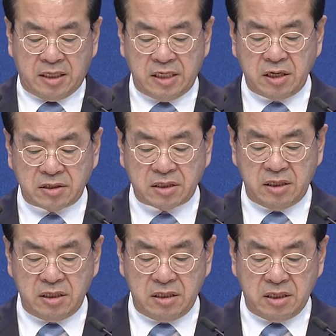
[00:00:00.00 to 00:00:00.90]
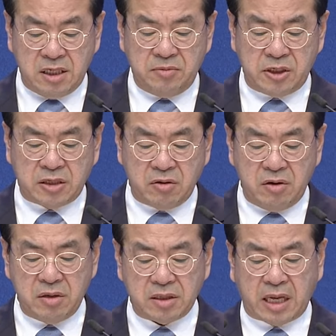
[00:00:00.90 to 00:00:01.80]
티셔츠를
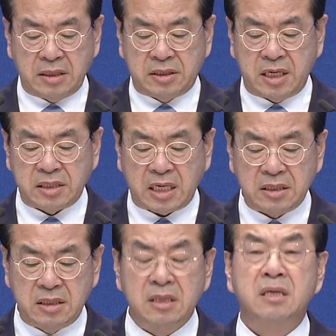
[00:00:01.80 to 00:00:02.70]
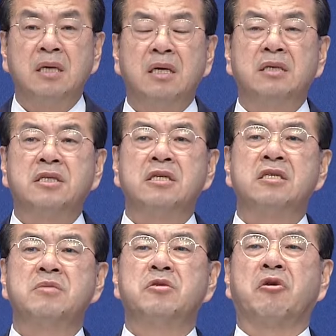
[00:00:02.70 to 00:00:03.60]
입으시고 단체 사진을 어,
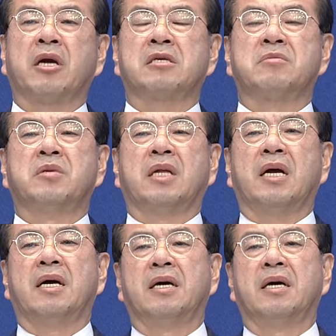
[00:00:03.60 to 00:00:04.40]
찍으시면 되겠습니다.